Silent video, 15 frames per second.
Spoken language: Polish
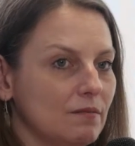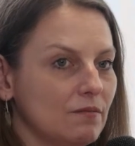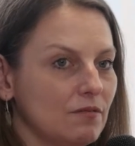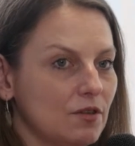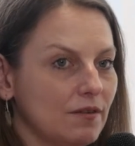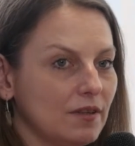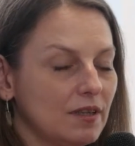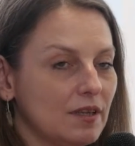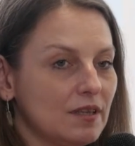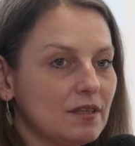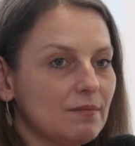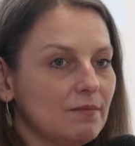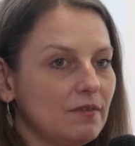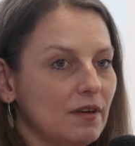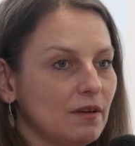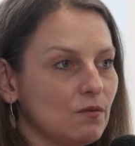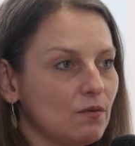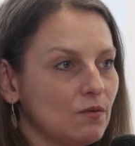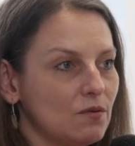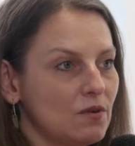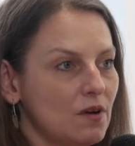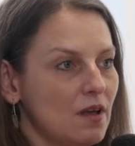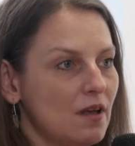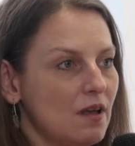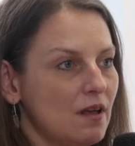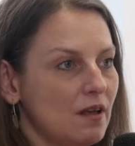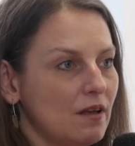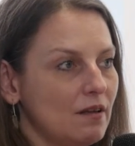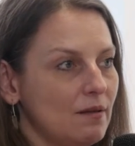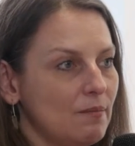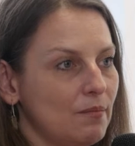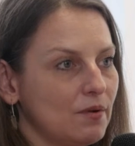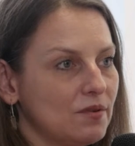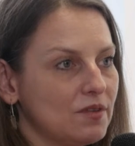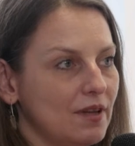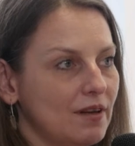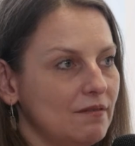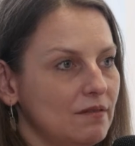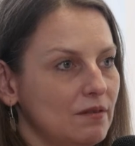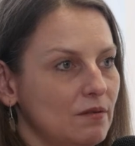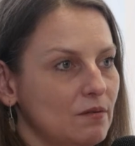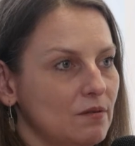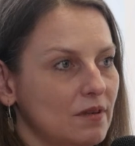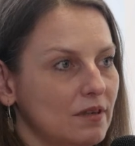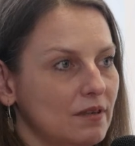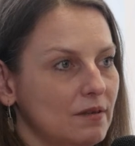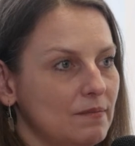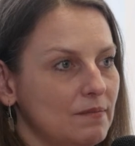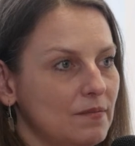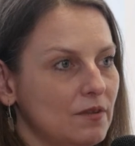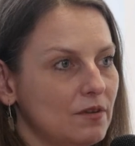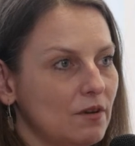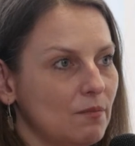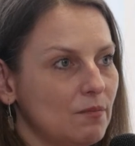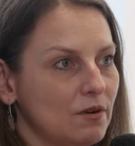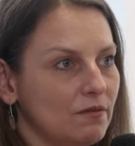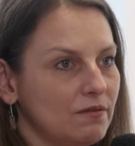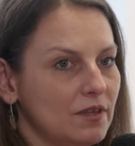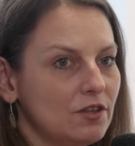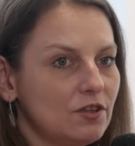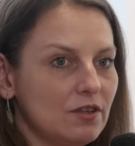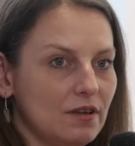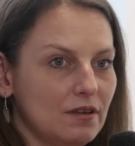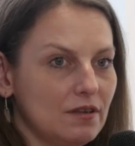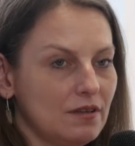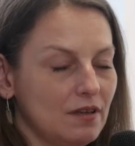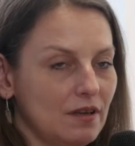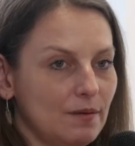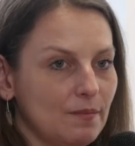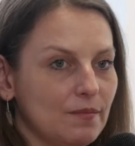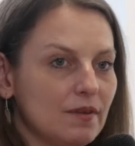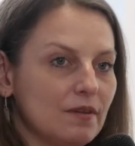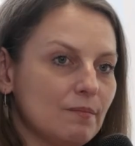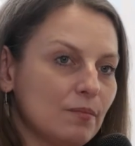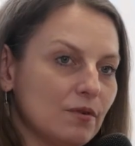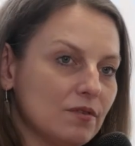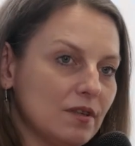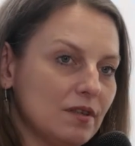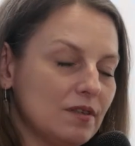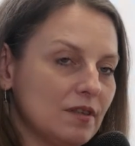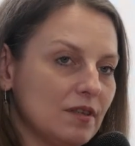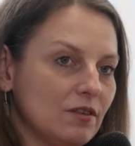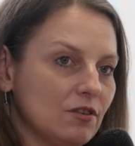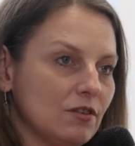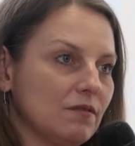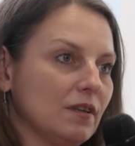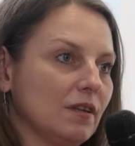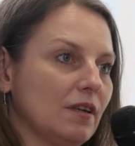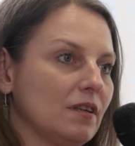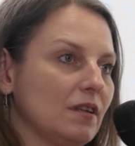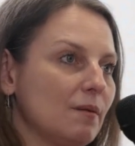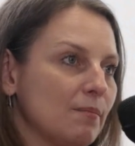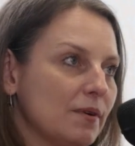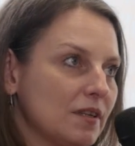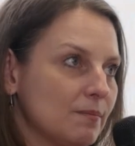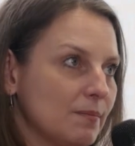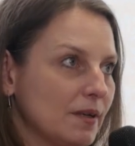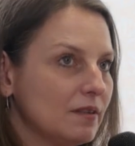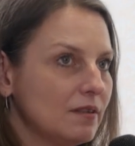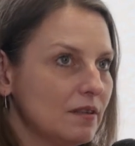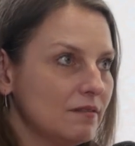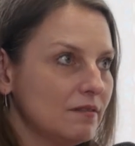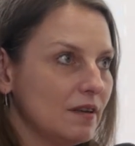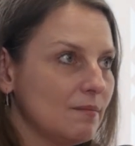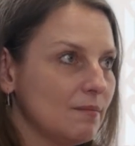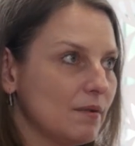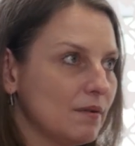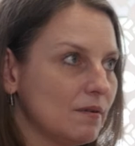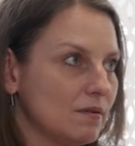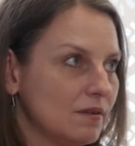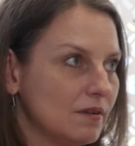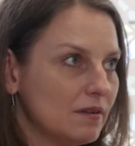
w XIX wieku y, postawił dobro w jeszcze innej y, pozycji, czy w takiej innej perspektywie, bo